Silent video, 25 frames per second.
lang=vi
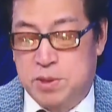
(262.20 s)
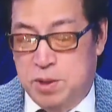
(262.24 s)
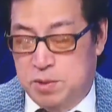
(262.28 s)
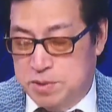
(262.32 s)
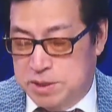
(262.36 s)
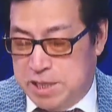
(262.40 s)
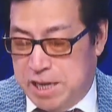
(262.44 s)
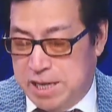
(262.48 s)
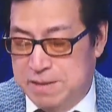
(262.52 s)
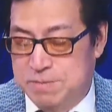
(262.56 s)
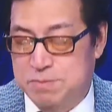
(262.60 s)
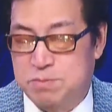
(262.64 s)

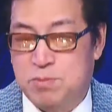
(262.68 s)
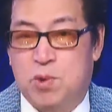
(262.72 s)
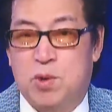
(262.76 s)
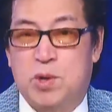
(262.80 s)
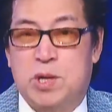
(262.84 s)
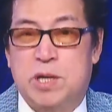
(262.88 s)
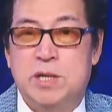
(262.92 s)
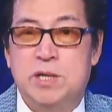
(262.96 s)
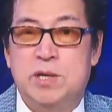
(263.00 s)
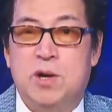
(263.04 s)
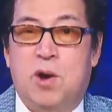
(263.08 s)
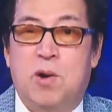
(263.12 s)
nó thành
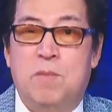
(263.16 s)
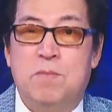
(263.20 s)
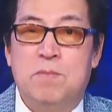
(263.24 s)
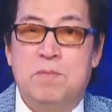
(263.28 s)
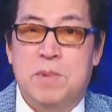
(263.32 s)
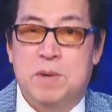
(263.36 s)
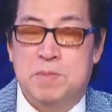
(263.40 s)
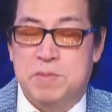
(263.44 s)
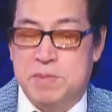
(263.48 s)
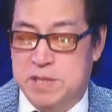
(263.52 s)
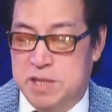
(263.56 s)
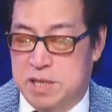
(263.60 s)
một cái
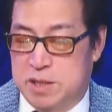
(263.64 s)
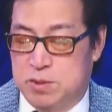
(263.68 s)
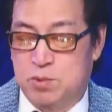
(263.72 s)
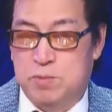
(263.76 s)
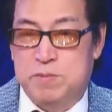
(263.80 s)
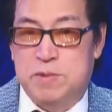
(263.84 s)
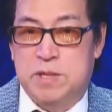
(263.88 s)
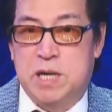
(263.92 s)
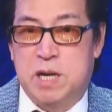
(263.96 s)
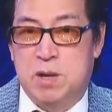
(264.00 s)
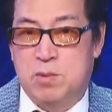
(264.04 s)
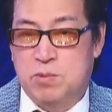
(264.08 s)
nhóm mà bây giờ
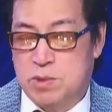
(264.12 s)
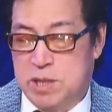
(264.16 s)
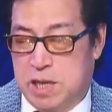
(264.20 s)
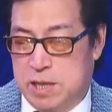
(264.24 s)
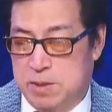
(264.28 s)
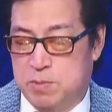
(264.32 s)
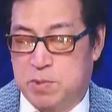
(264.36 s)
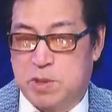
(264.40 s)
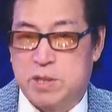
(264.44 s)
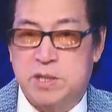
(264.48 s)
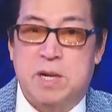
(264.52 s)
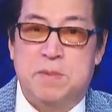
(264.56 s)
quý vị thấy ông
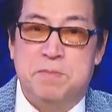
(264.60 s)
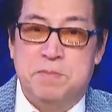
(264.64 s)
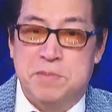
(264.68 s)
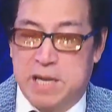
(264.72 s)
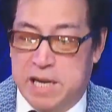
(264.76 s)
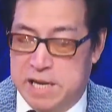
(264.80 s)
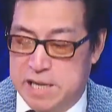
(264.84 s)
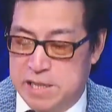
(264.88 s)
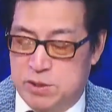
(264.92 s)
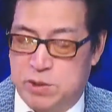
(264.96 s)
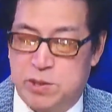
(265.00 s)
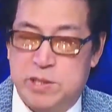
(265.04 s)
thành cái đầm
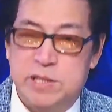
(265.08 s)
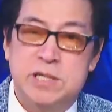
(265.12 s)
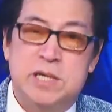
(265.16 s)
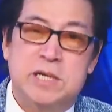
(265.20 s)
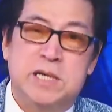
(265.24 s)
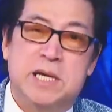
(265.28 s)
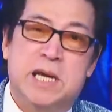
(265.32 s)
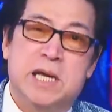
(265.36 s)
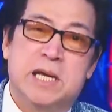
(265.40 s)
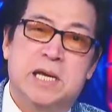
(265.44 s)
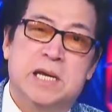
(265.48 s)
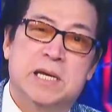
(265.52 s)
lầy cho đến
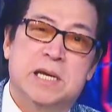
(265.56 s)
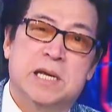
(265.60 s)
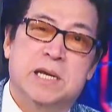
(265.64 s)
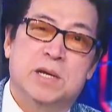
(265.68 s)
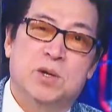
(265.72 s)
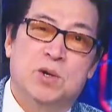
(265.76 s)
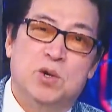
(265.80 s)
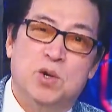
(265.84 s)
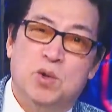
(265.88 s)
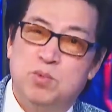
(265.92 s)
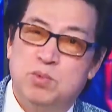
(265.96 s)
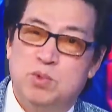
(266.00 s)
giờ này
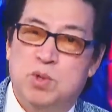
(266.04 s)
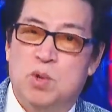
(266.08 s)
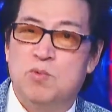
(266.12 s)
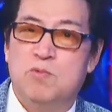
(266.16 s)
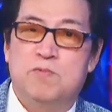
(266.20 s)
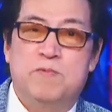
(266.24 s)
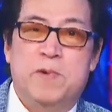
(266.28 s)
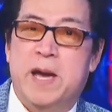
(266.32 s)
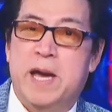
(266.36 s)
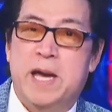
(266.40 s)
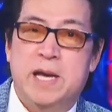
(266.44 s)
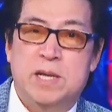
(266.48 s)
này nó lung
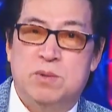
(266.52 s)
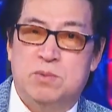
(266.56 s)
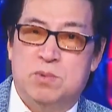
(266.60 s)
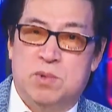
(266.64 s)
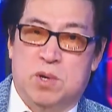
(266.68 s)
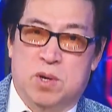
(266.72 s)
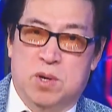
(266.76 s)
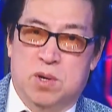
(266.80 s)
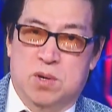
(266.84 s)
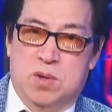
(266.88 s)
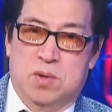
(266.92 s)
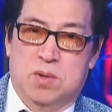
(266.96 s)
tung phe
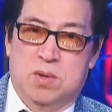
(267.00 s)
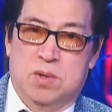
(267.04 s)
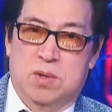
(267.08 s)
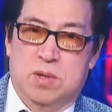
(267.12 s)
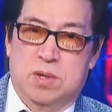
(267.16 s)
trong đó